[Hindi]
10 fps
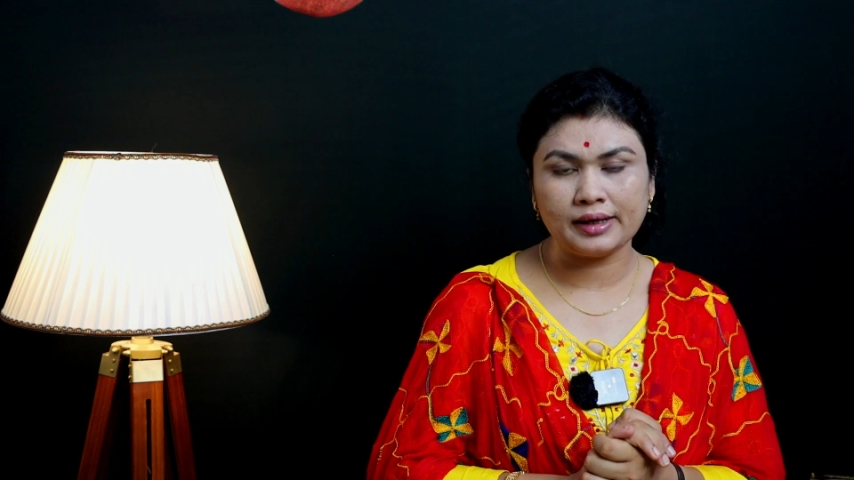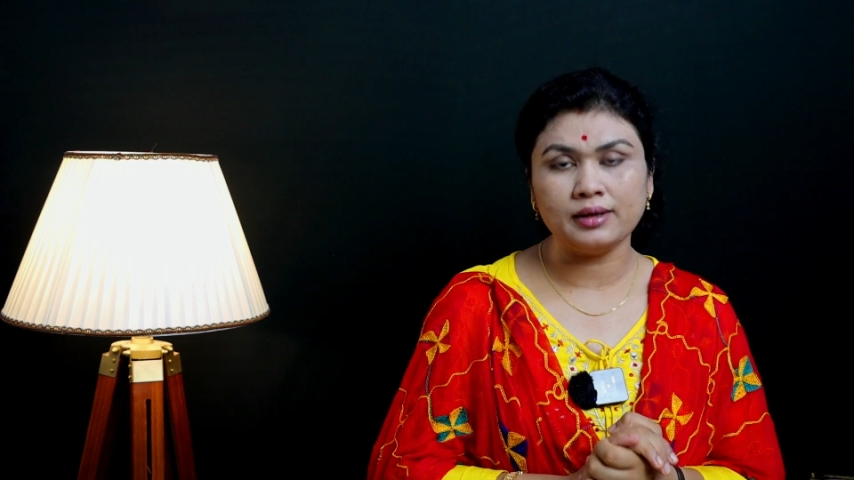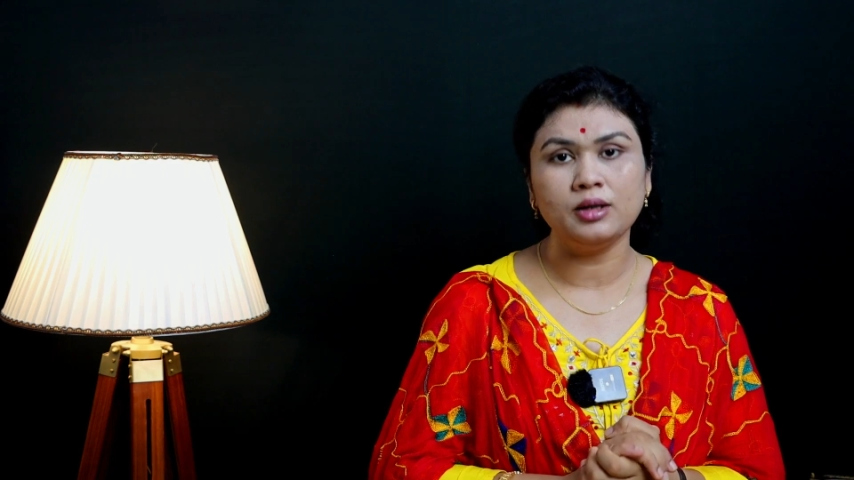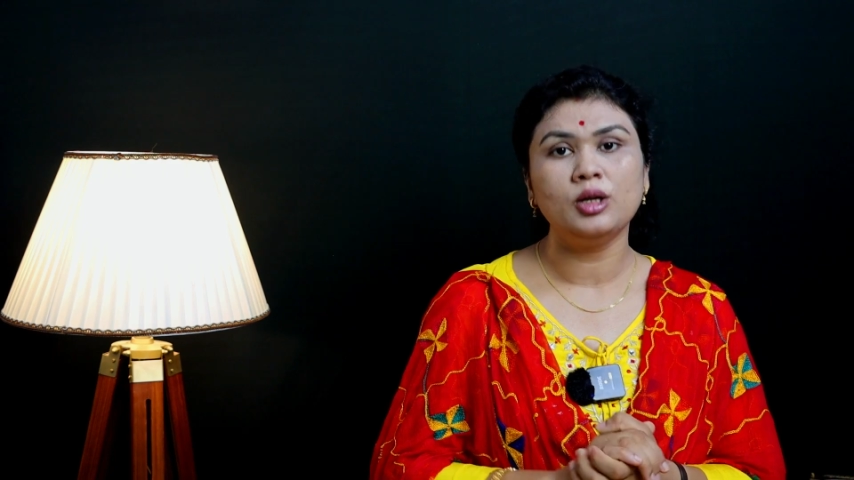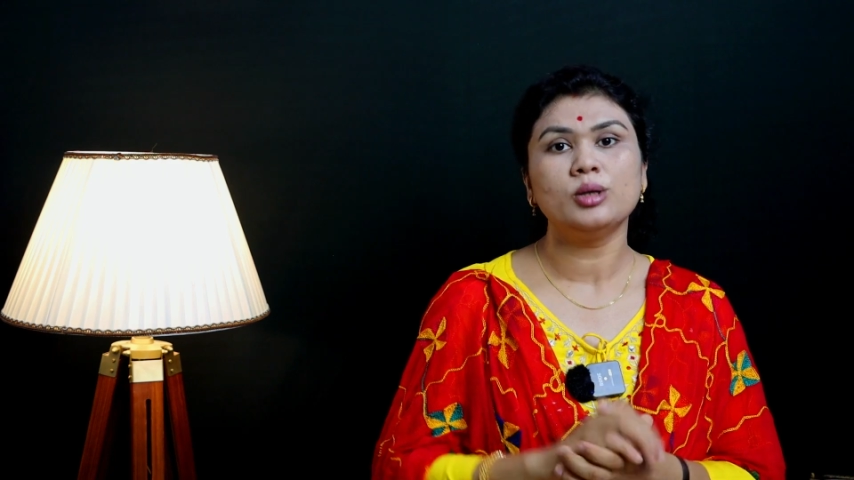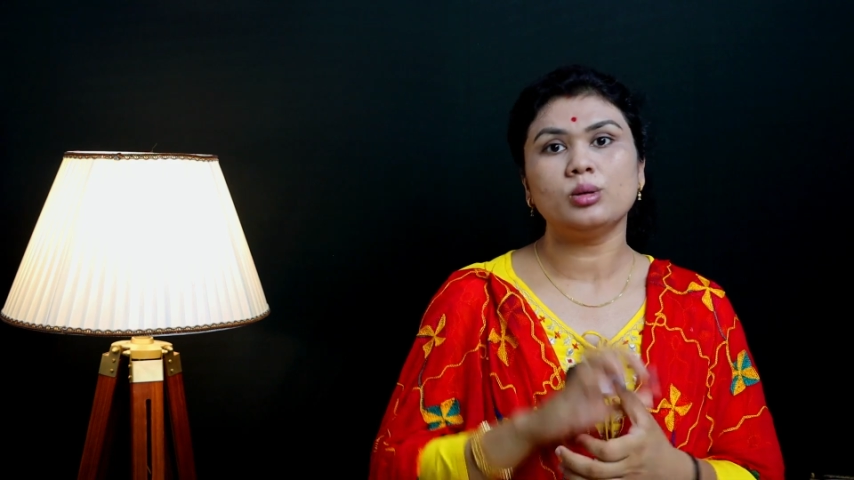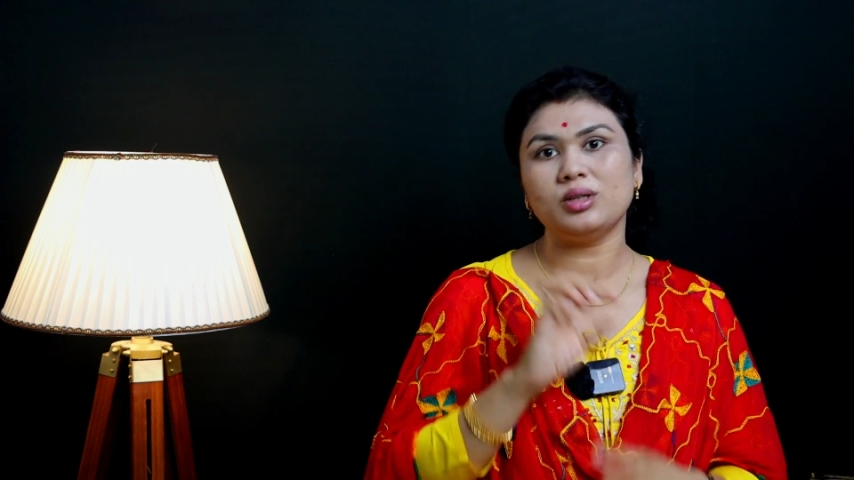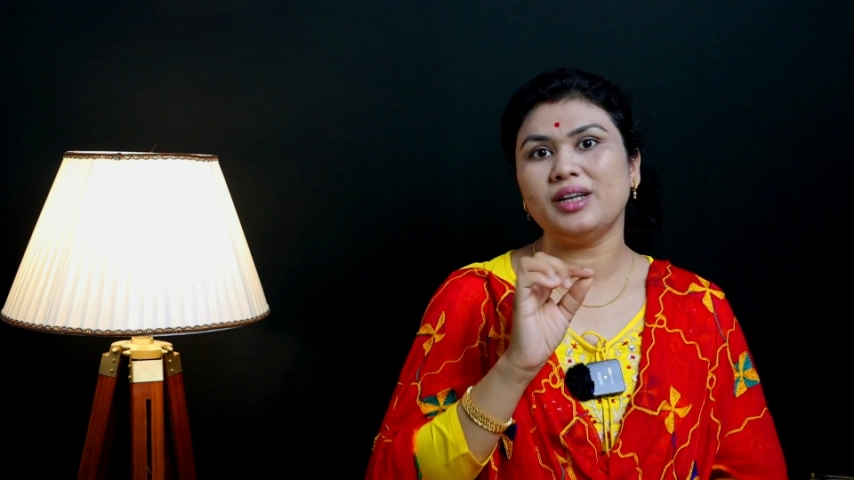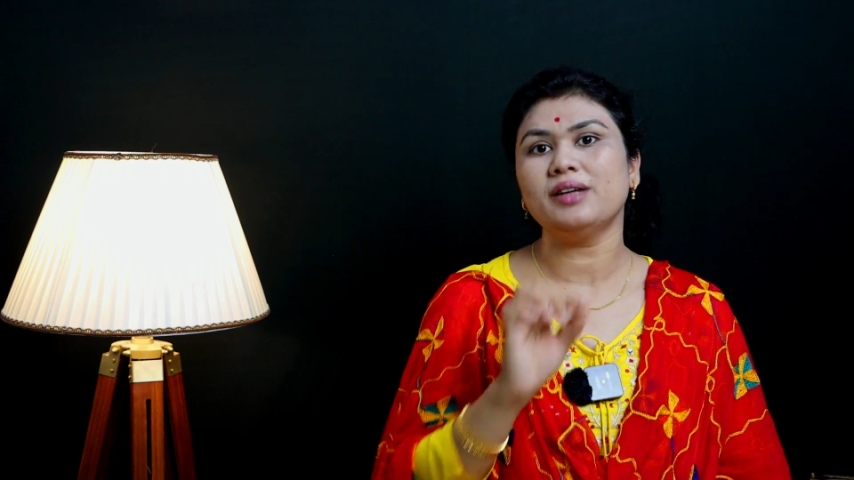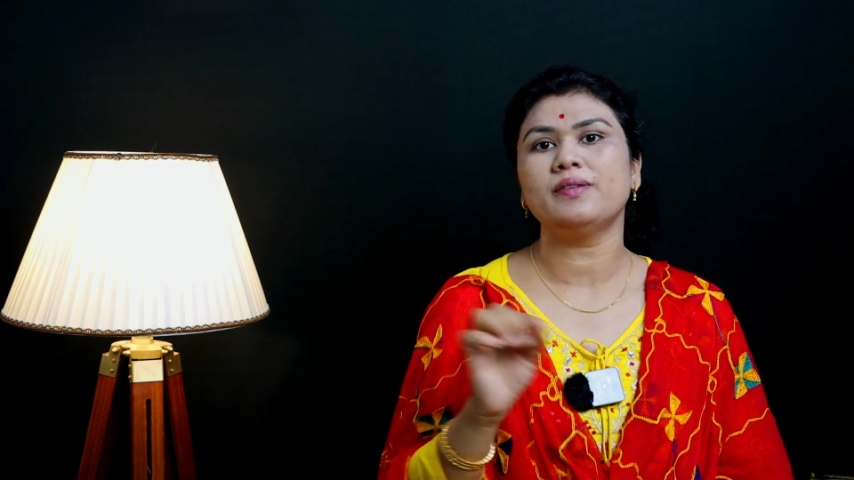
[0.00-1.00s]
है तो
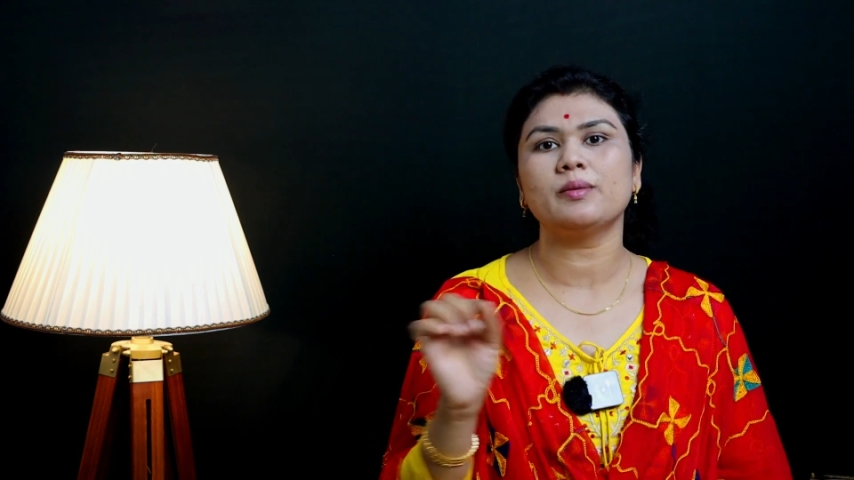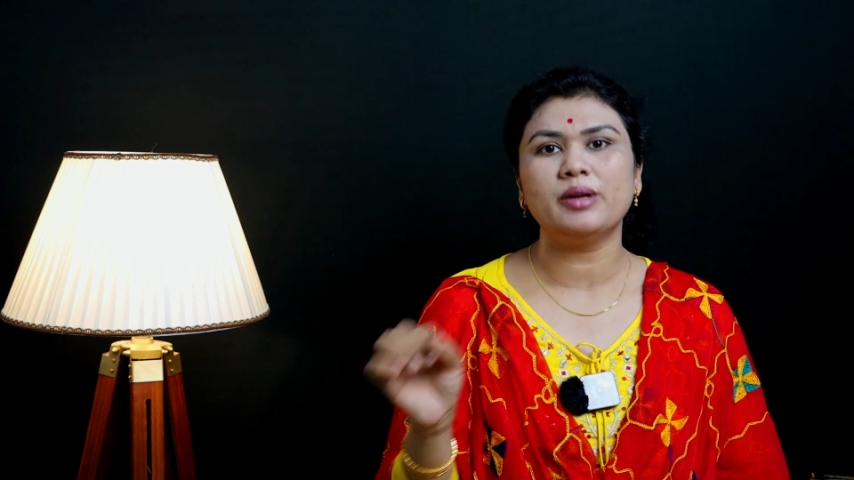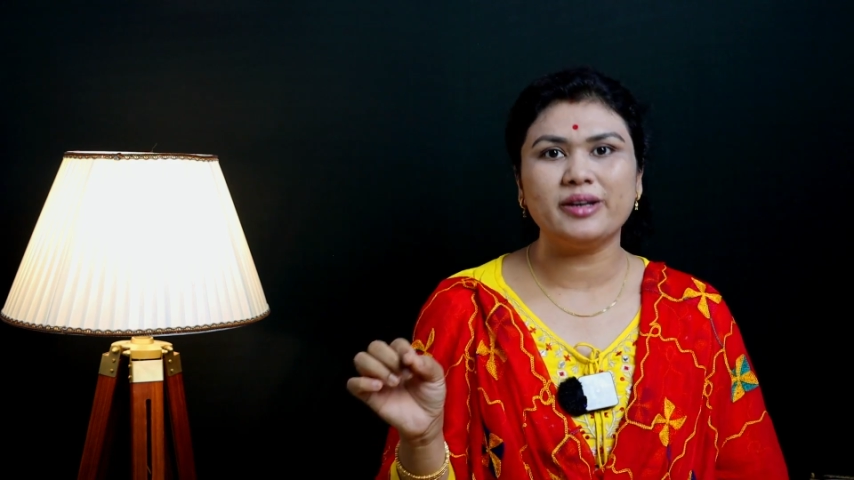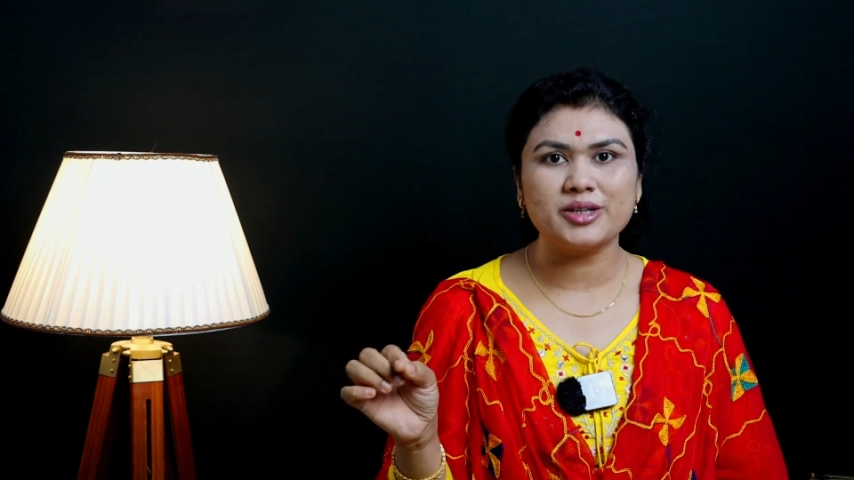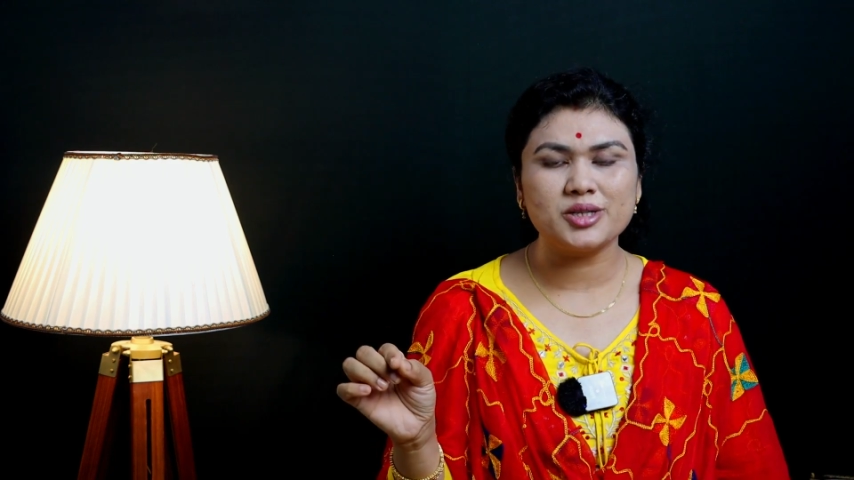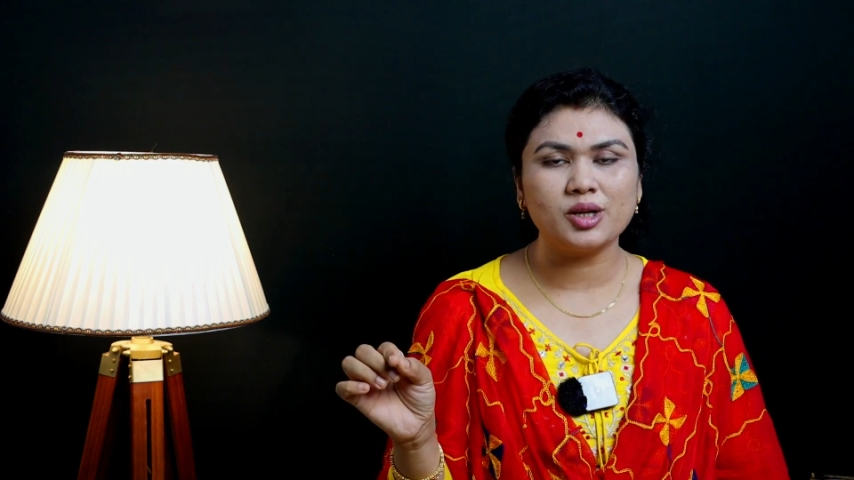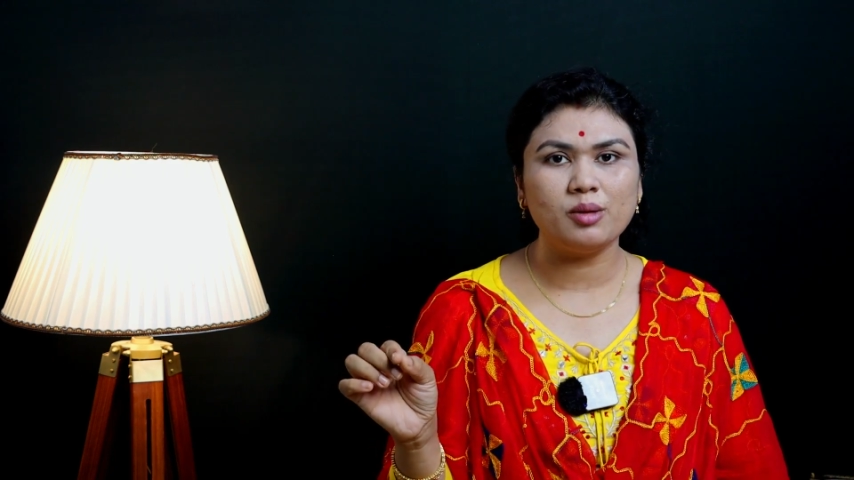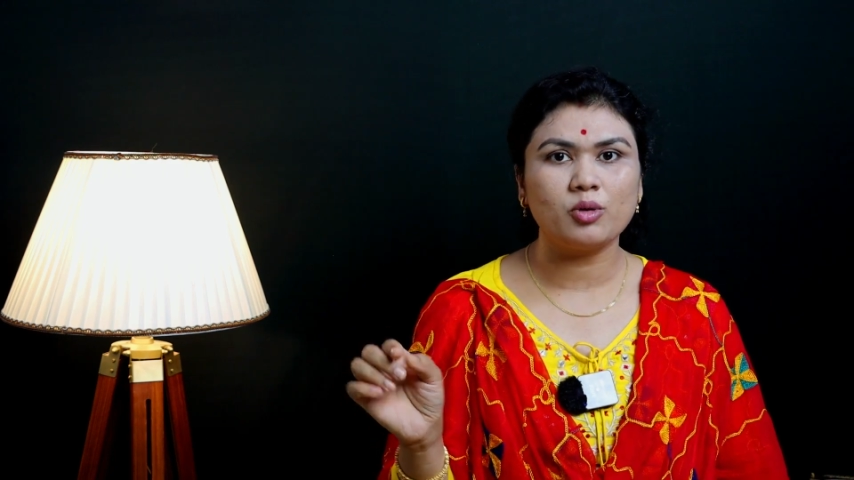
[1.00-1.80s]
डीएनए फ्रेगमेंटेशन की